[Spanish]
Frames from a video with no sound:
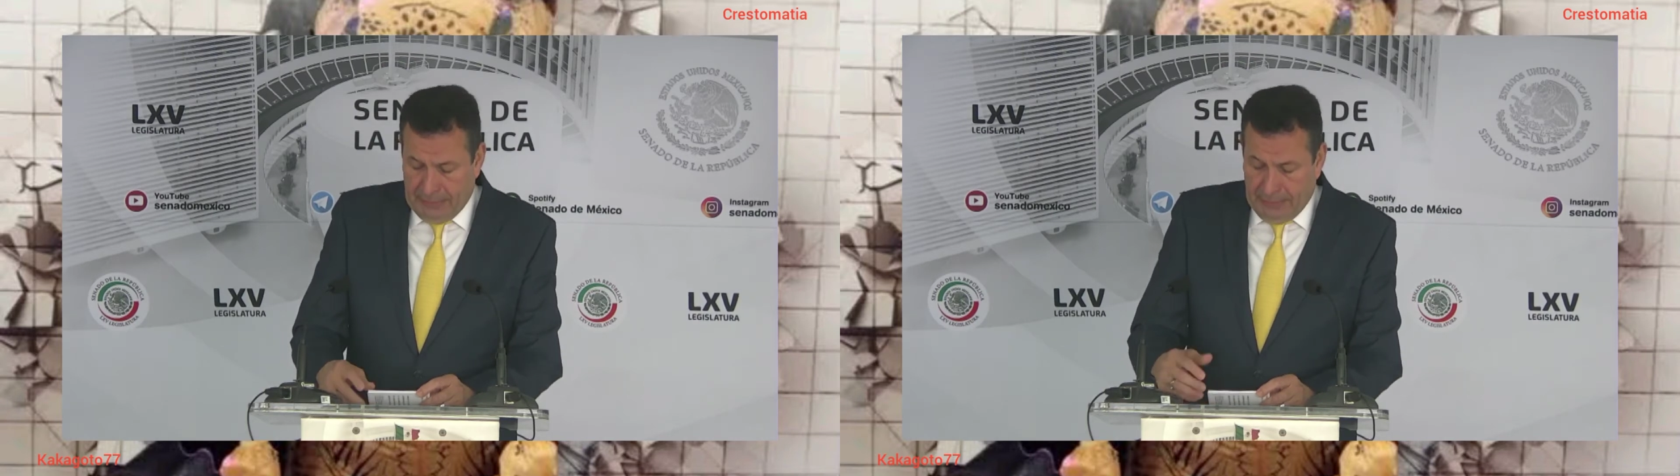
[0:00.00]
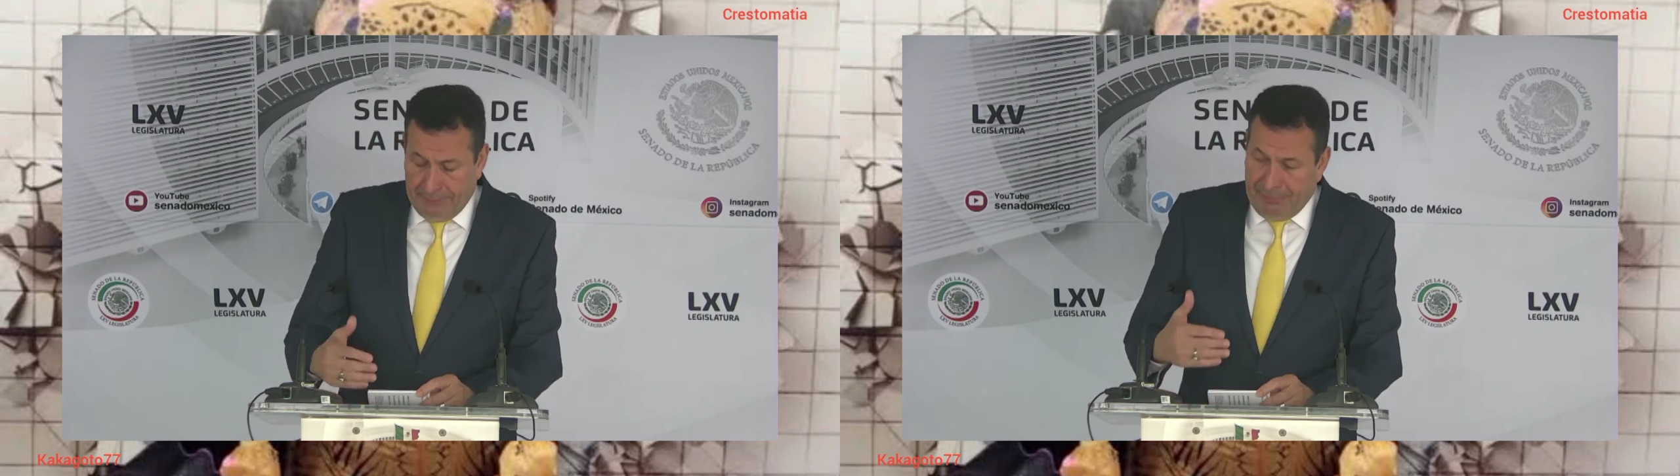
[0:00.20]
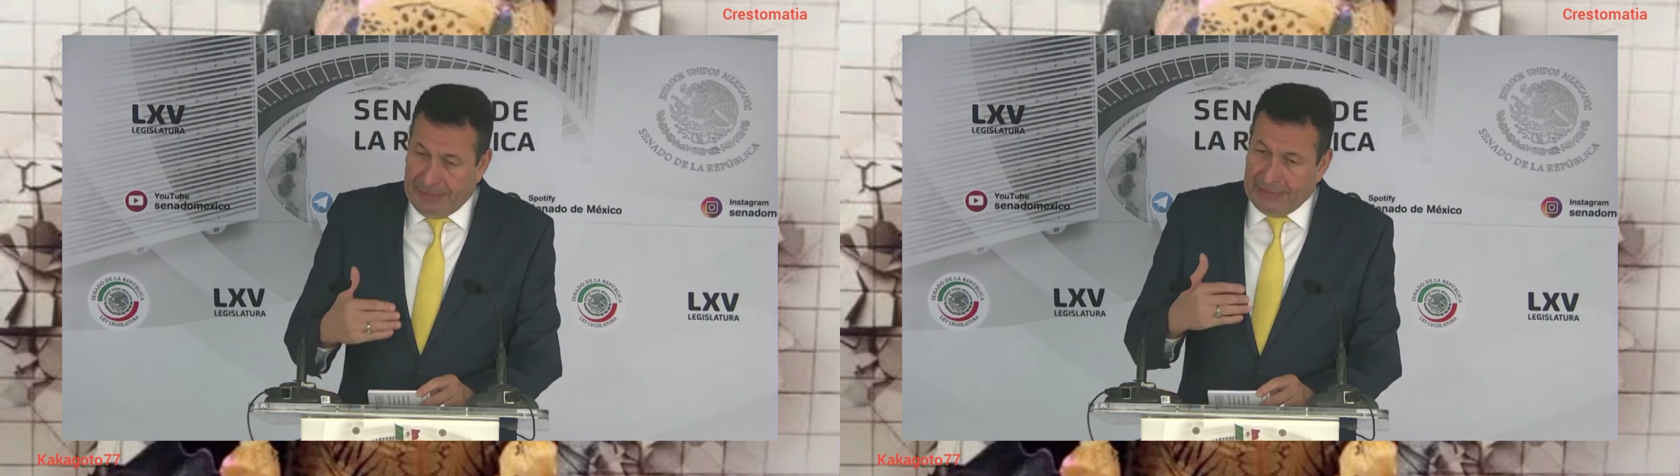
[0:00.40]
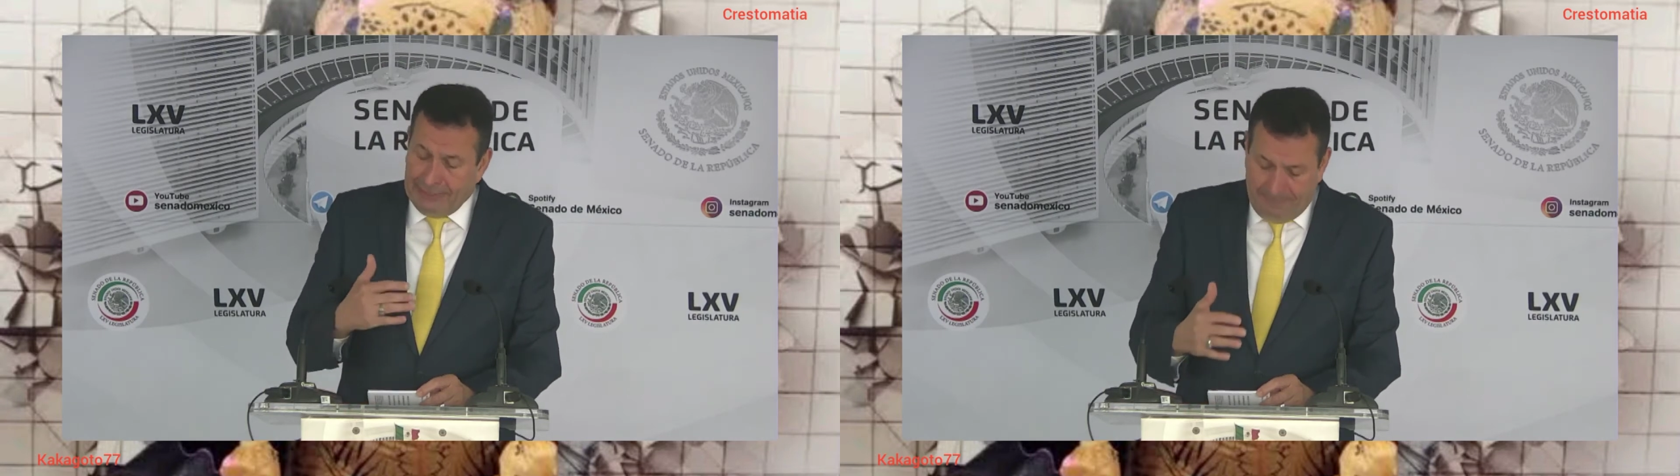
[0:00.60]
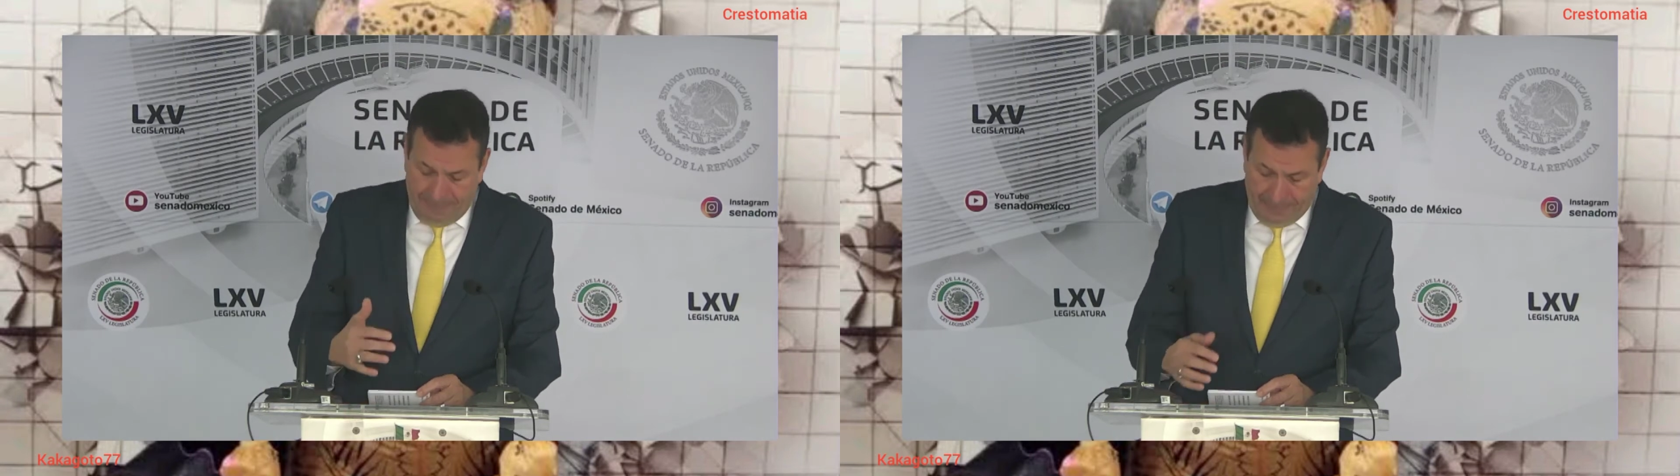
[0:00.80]
para
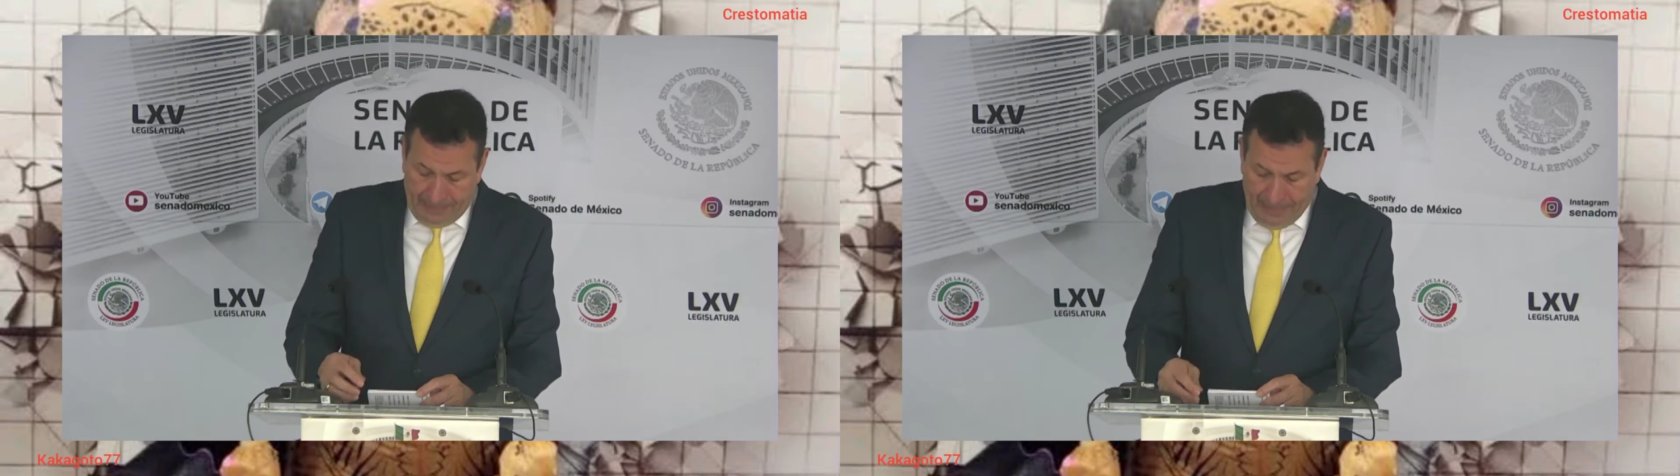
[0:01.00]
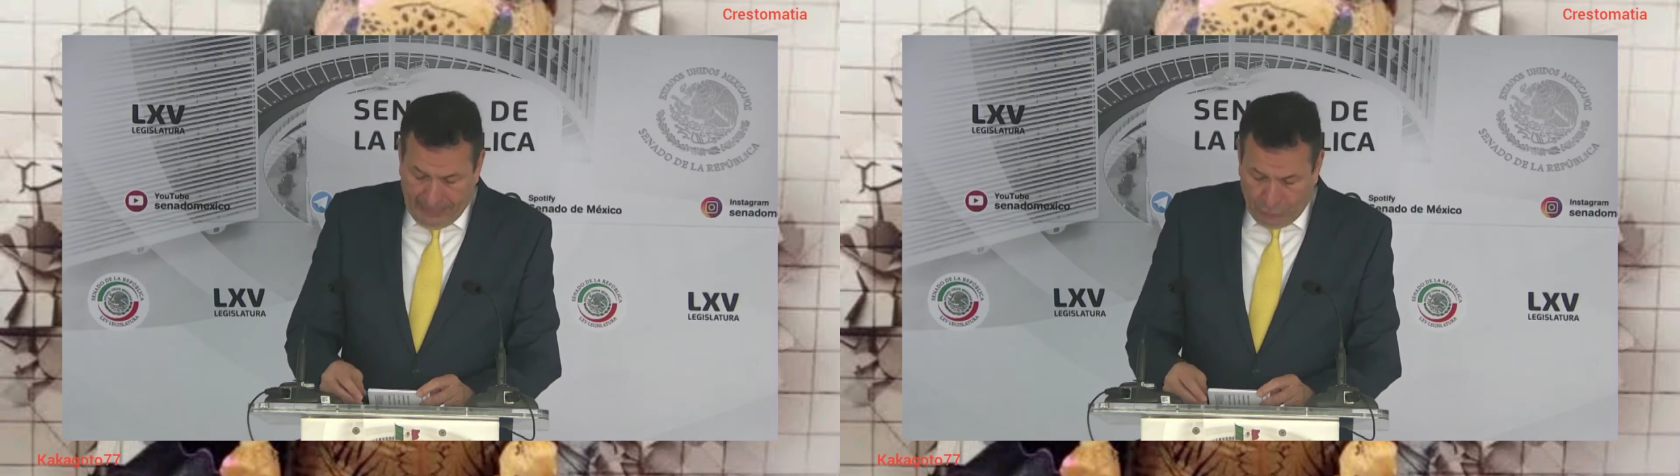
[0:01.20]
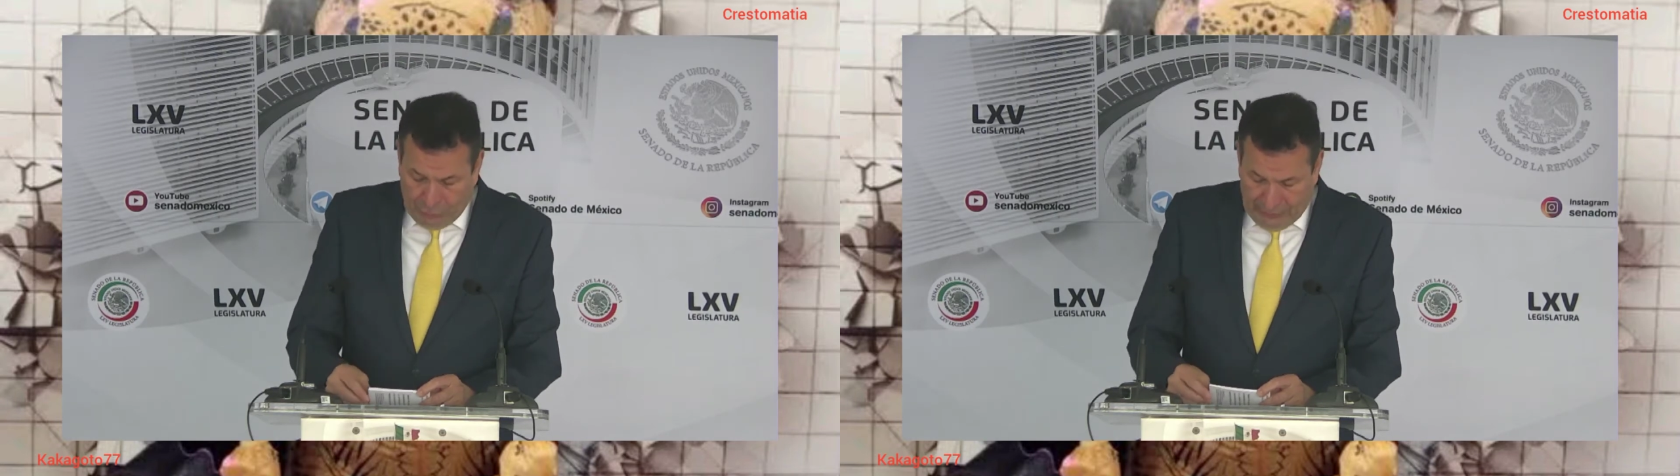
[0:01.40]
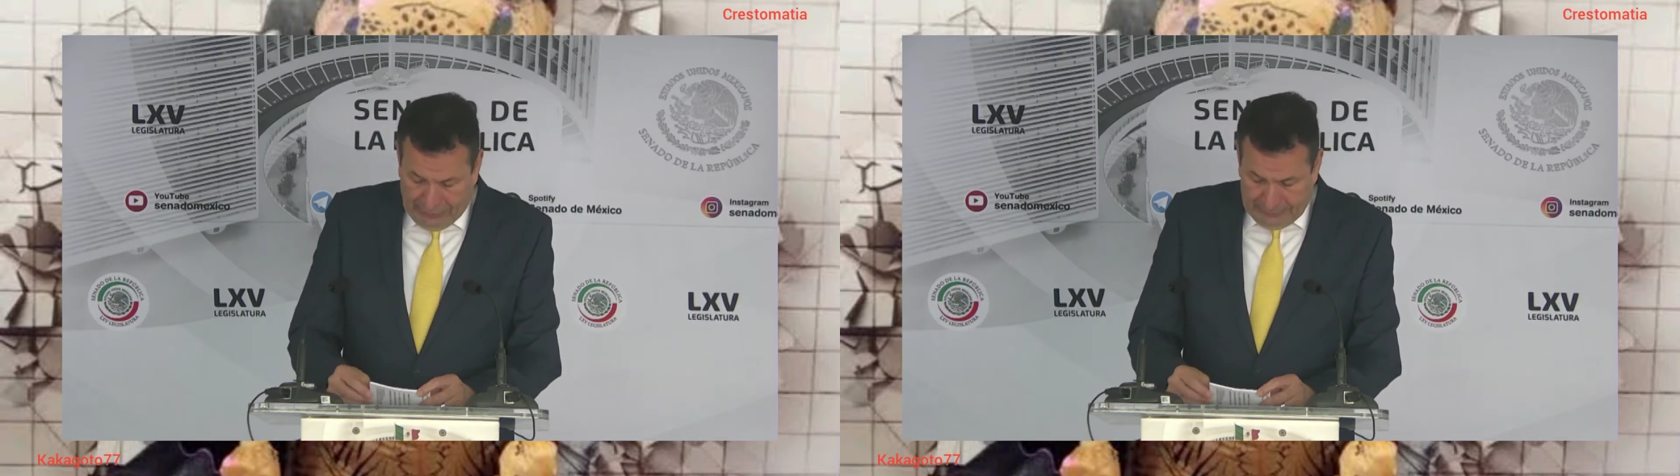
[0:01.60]
ayudar